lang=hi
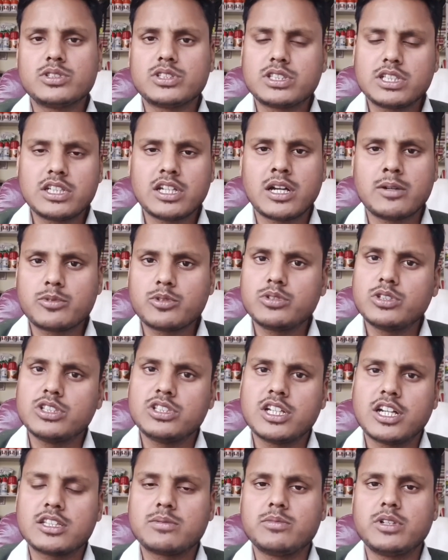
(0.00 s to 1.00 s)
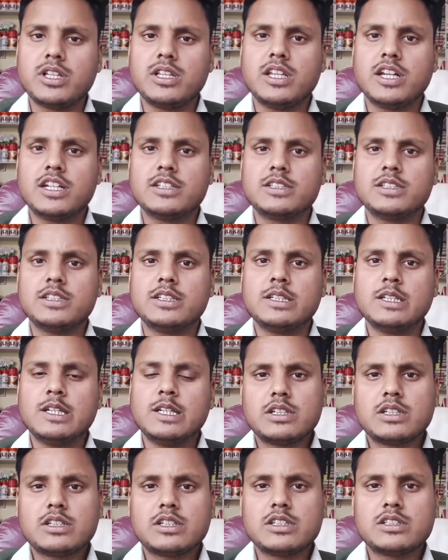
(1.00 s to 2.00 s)
इससे आपको निजात मिल जाएगी
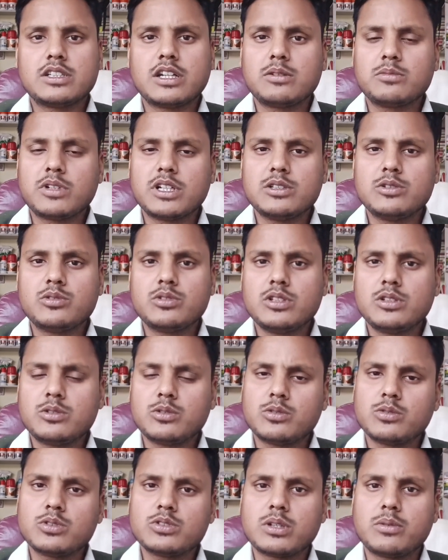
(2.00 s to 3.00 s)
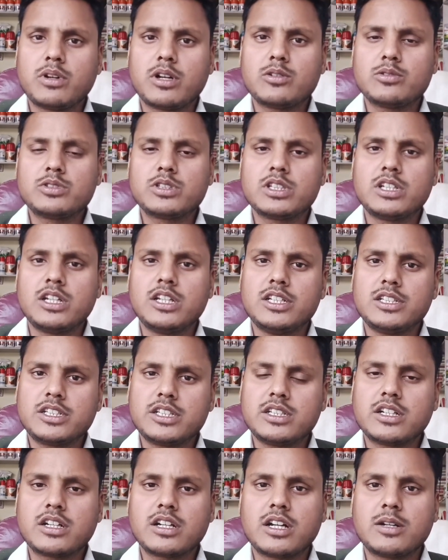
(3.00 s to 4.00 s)
किसान भाइयों इन दोनों सवालों से
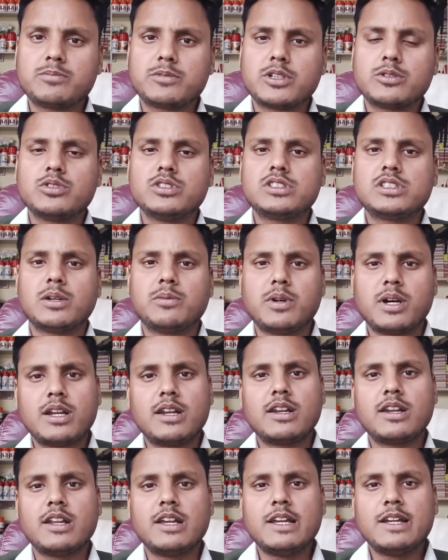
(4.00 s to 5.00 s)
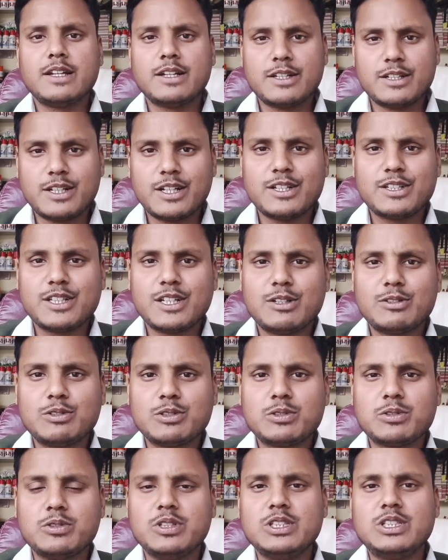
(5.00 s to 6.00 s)
रिलेटेड अगर आपका कोई सवाल रह गया हो
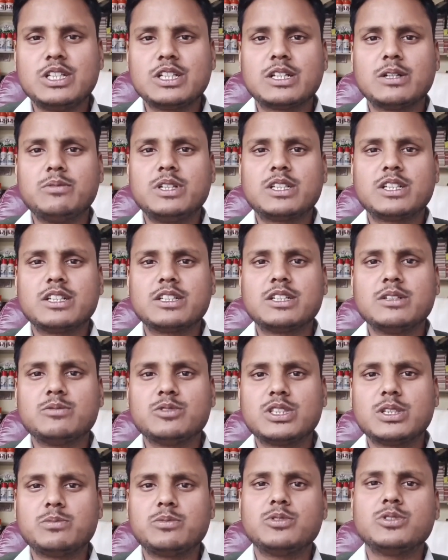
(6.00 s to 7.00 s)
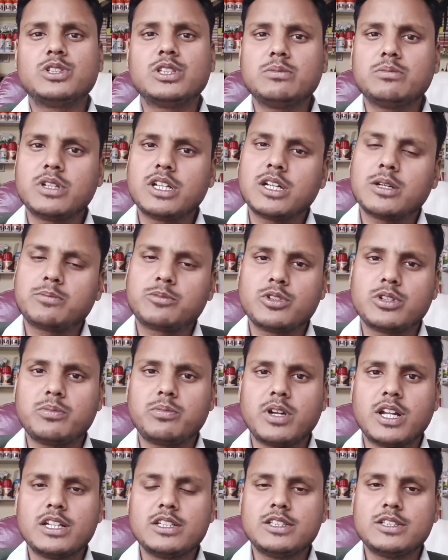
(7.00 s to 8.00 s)
तो नीचे कमेंट करके मुझसे पूछें मैं आपको
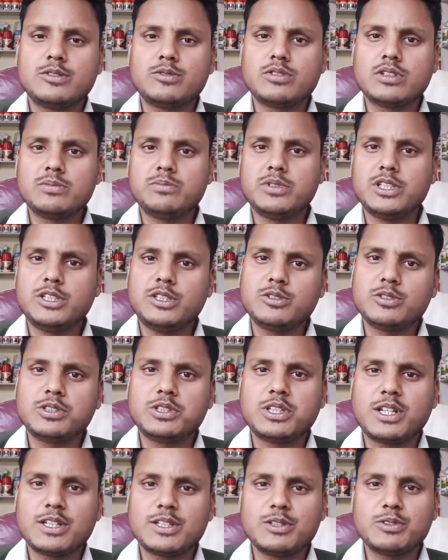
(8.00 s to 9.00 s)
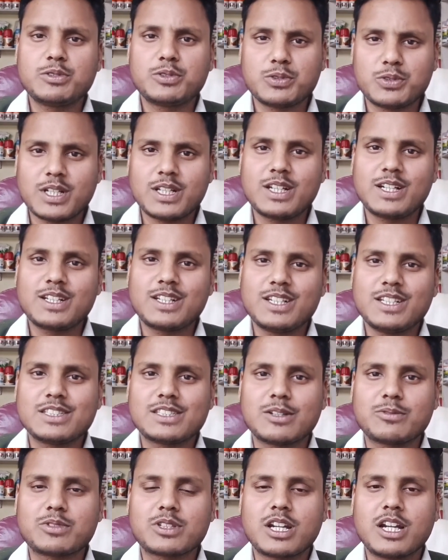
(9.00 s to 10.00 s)
रिप्लाई दे दूंगा वीडियो अच्छी लगी हो तो चैनल के लिए
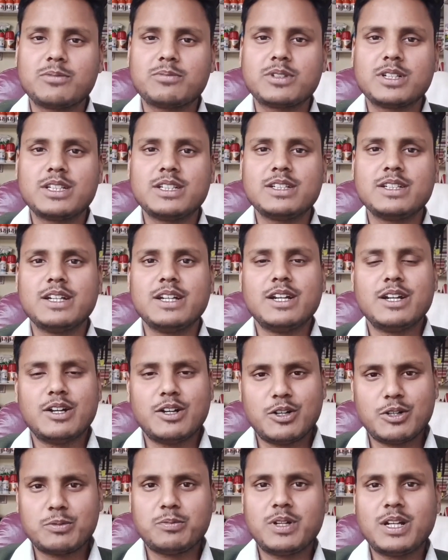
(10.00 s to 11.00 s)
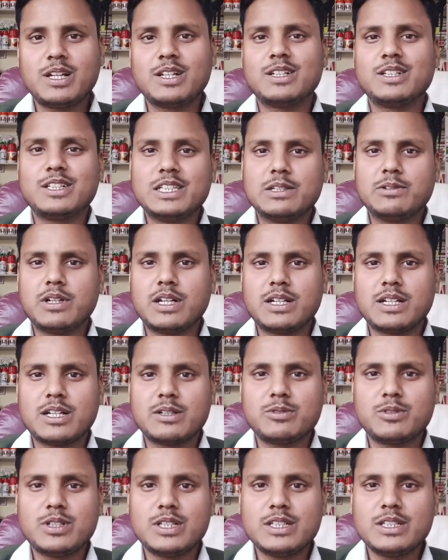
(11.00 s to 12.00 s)
सब्सक्राइब करें और बेल घंटी दबाना ना
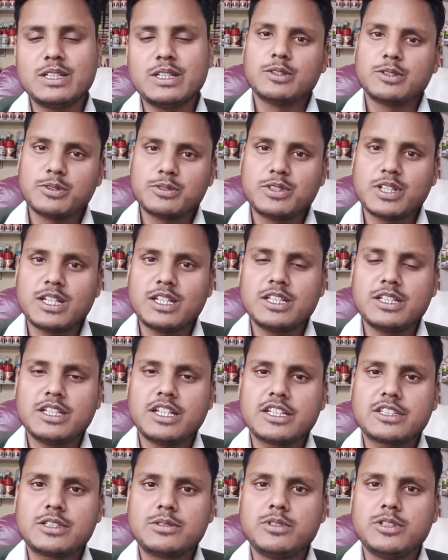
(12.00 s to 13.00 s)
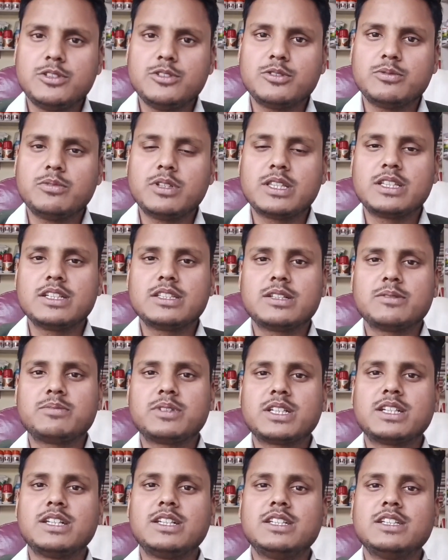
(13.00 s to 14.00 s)
भूलें तो चलिए नेक्स्ट वीडियो मिलते हैं तब
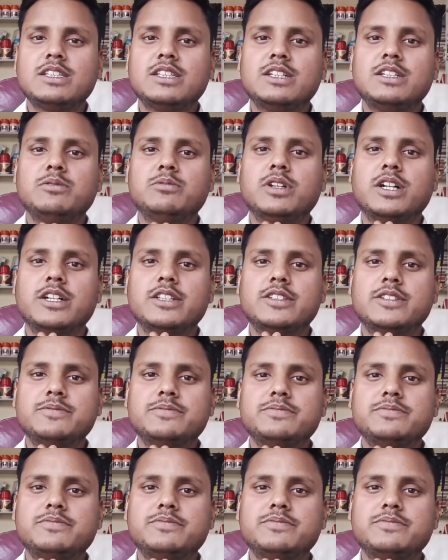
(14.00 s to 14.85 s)
तक के लिए धन्यवाद